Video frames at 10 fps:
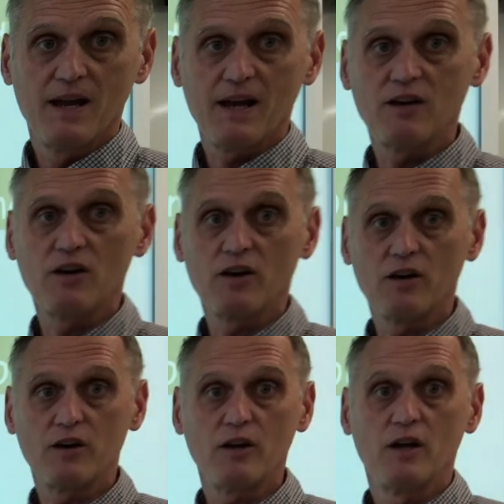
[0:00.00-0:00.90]
Alors,
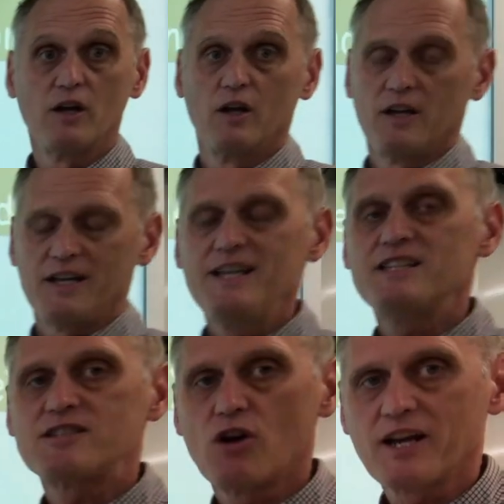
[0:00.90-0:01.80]
euh,
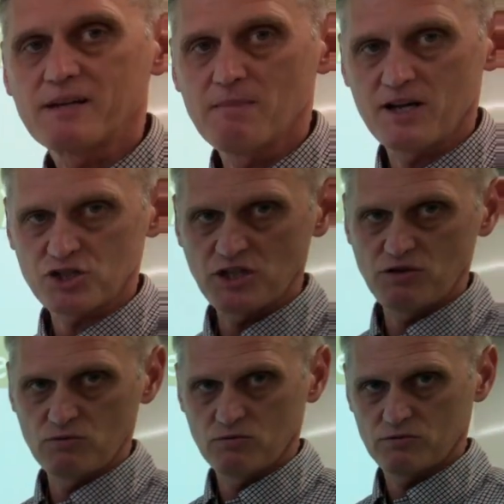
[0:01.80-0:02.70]
historiquement chez
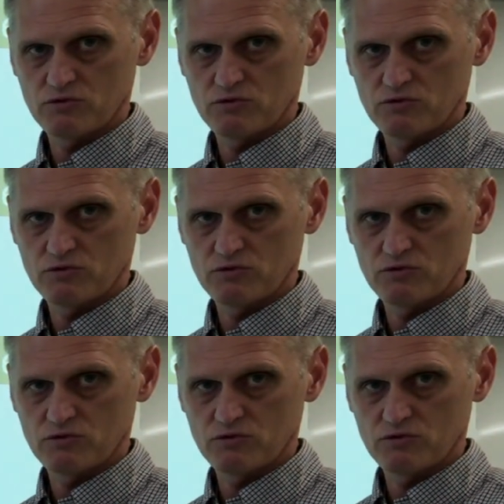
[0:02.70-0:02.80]
nous,